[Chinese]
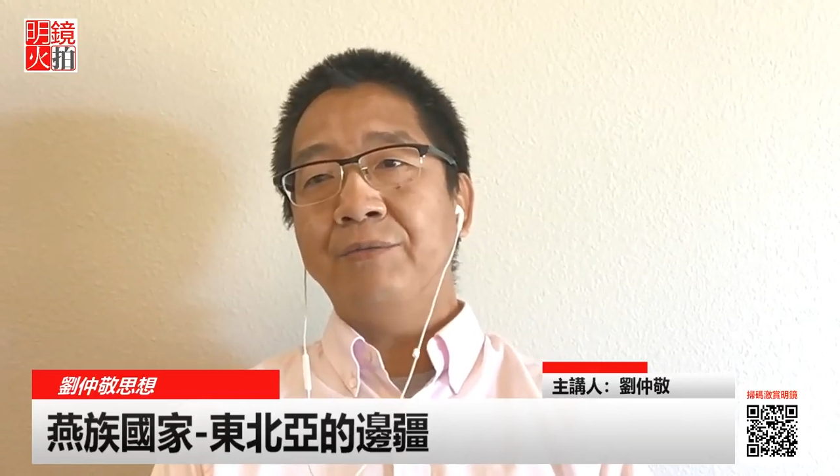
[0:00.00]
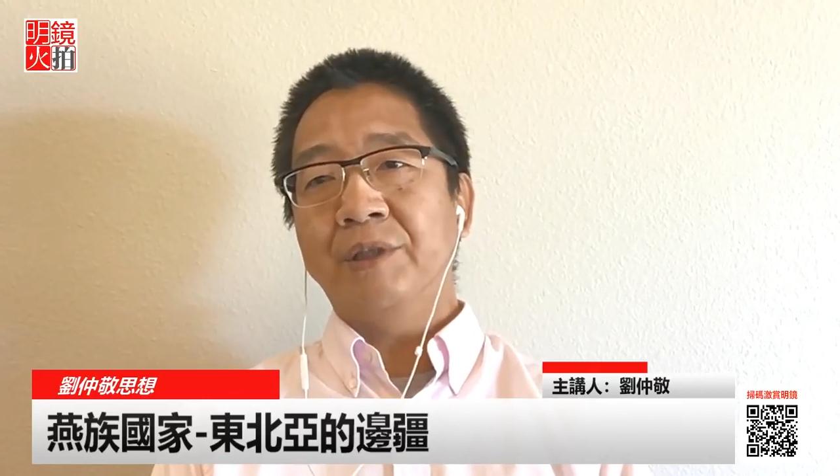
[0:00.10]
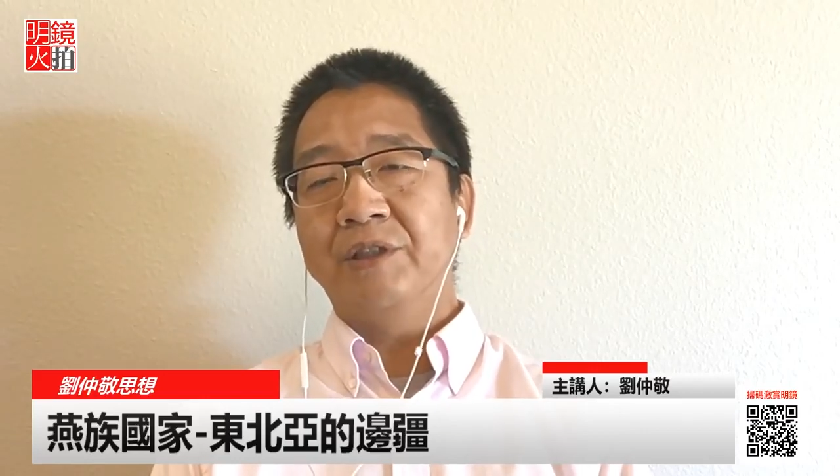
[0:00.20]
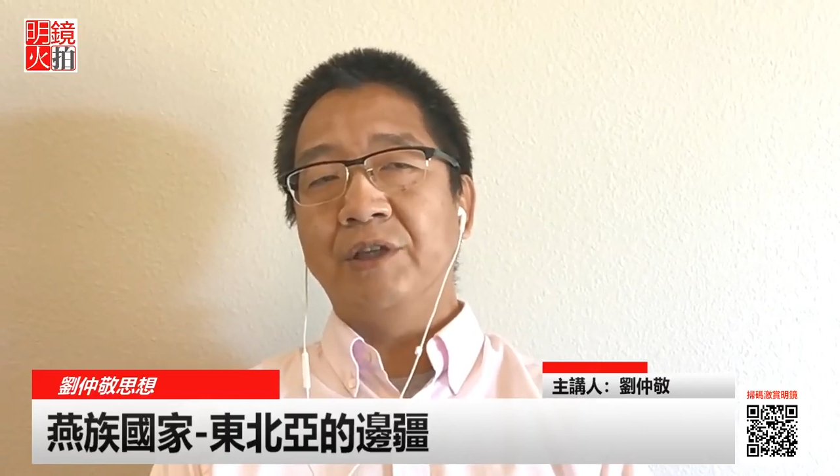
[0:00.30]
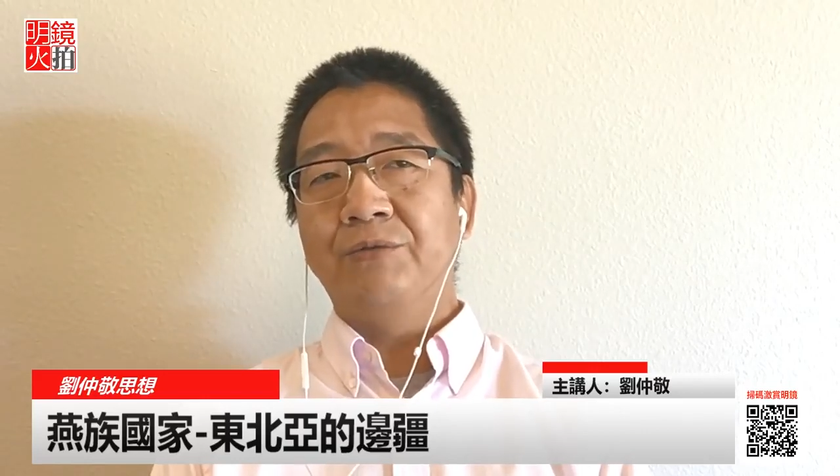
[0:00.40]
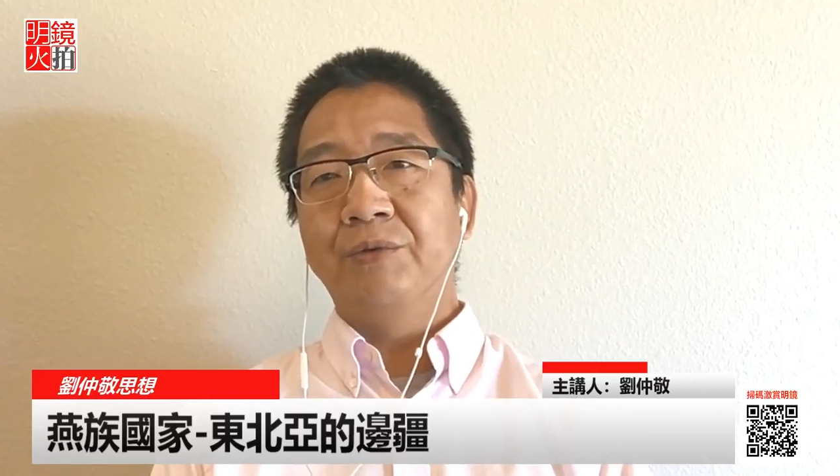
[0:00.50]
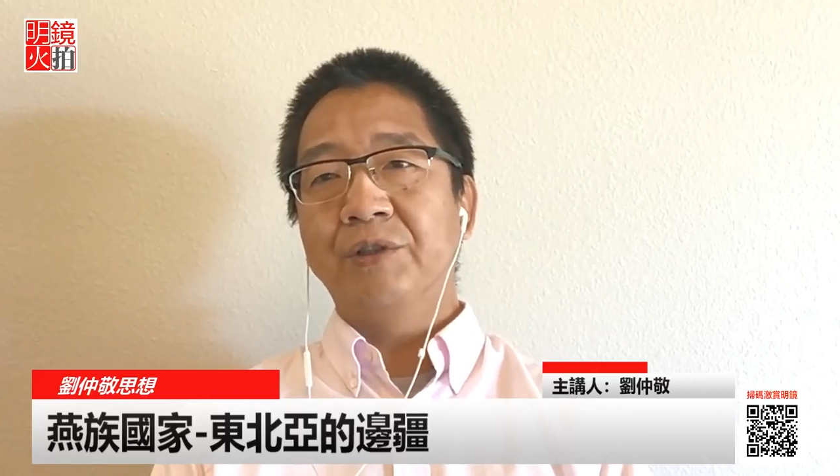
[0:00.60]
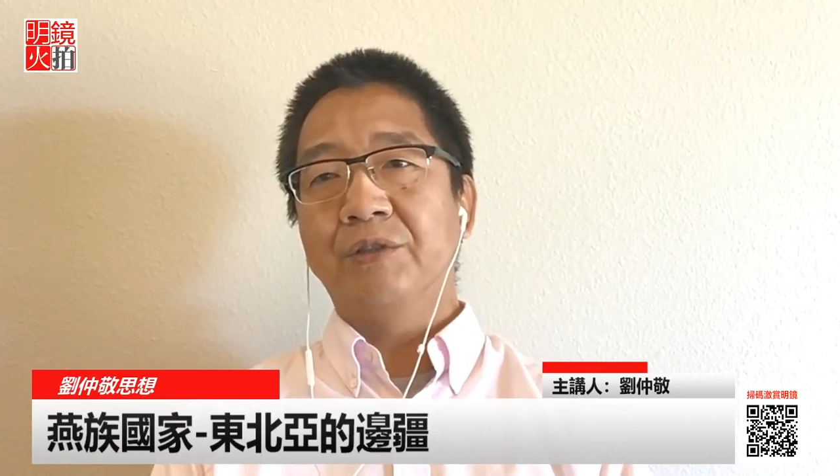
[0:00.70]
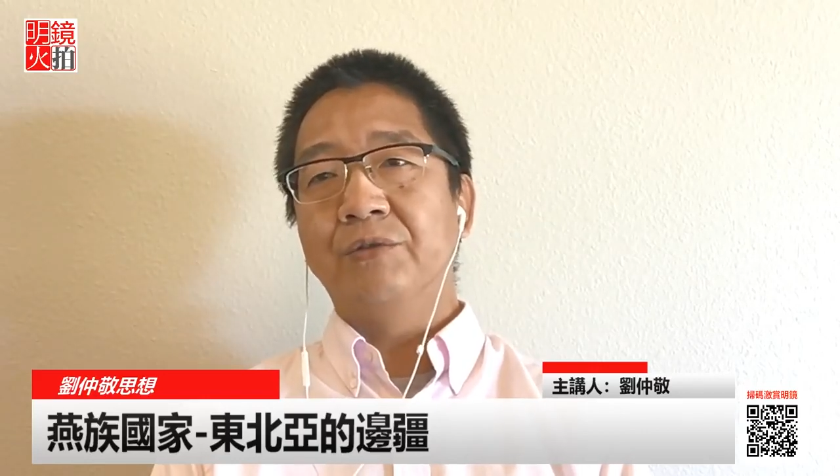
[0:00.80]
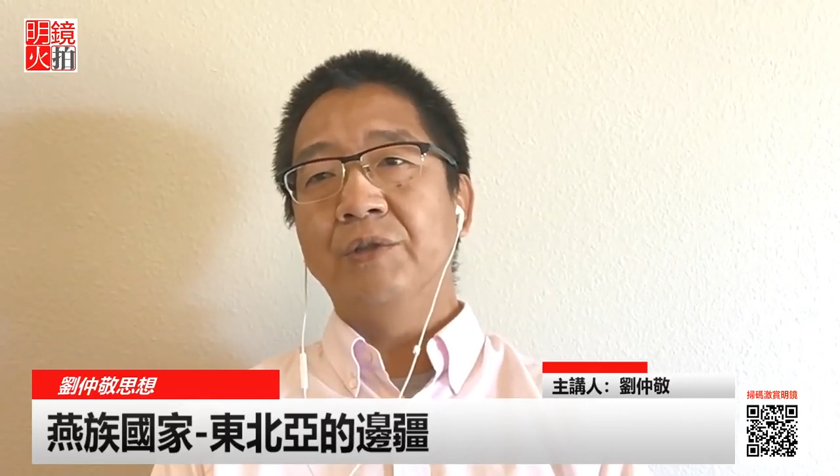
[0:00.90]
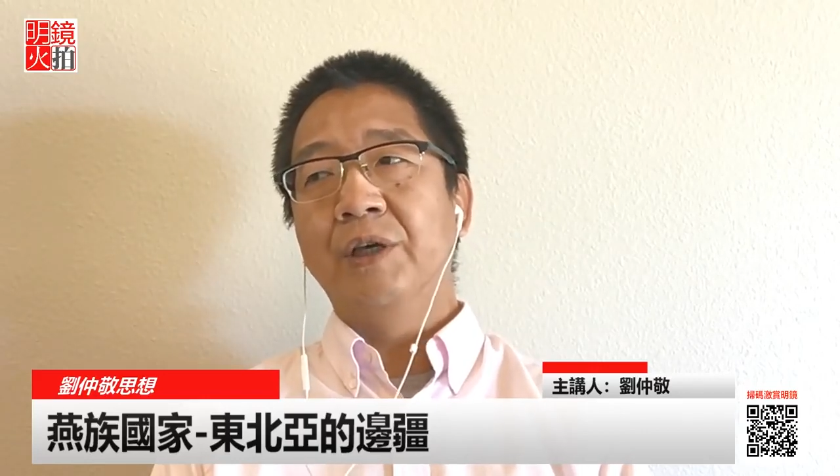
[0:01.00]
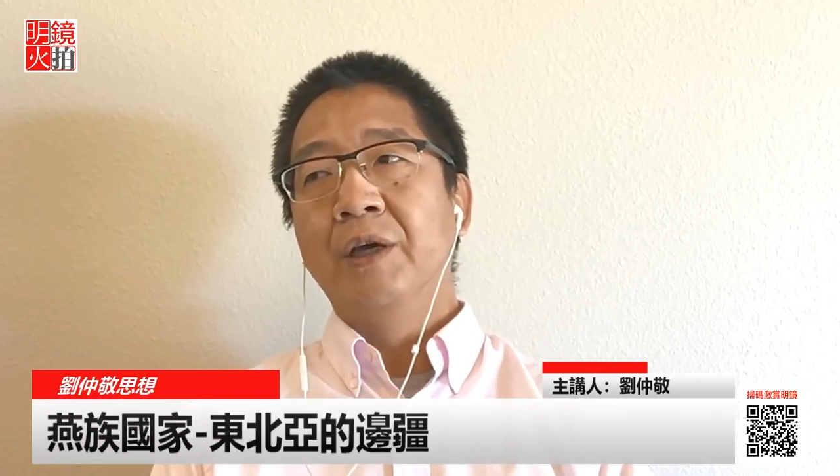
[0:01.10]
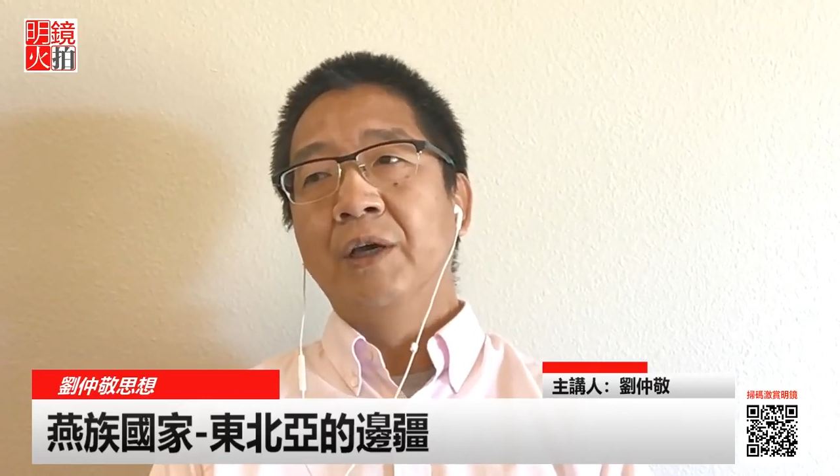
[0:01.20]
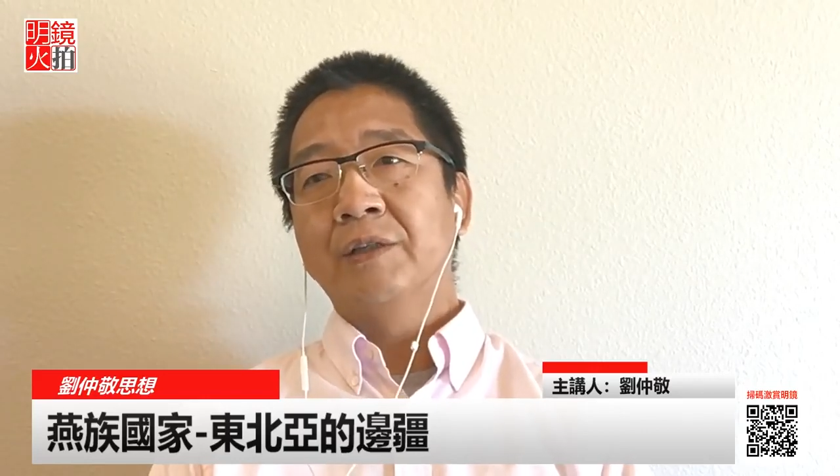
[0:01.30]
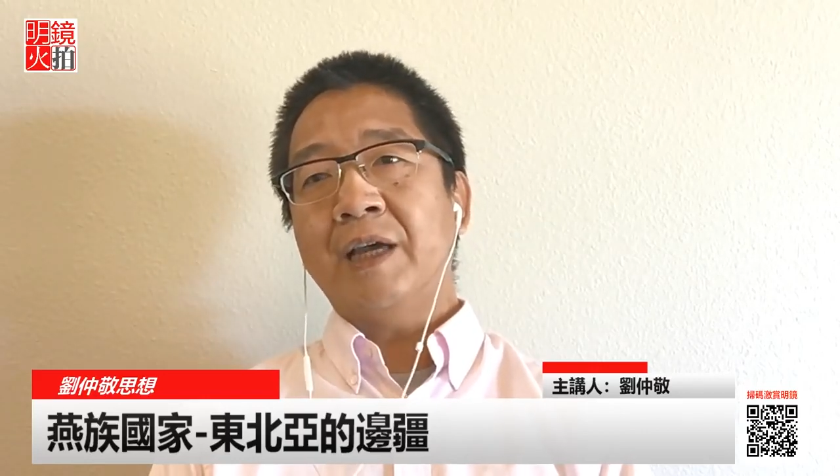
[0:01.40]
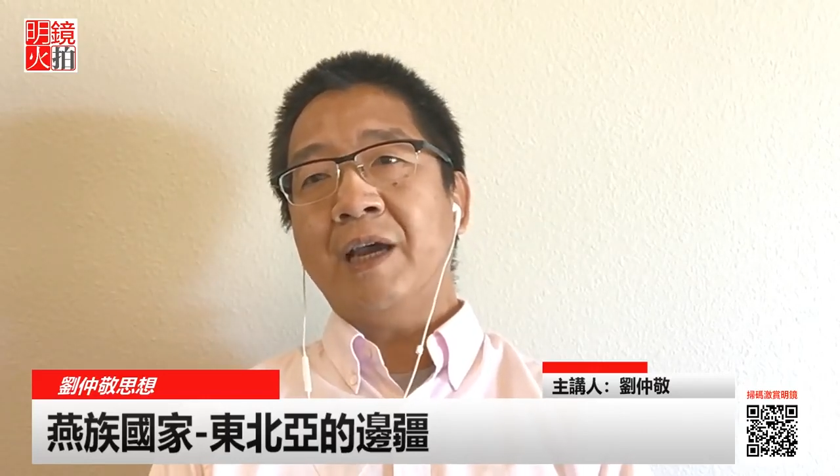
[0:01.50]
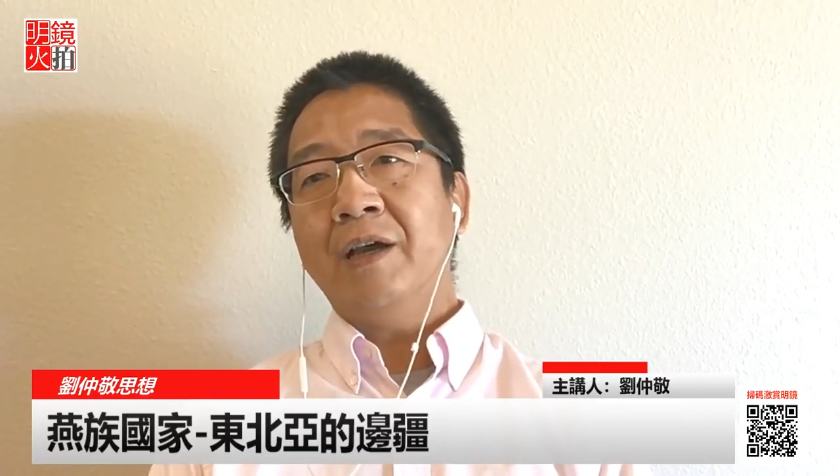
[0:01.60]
举自己的军事首领，在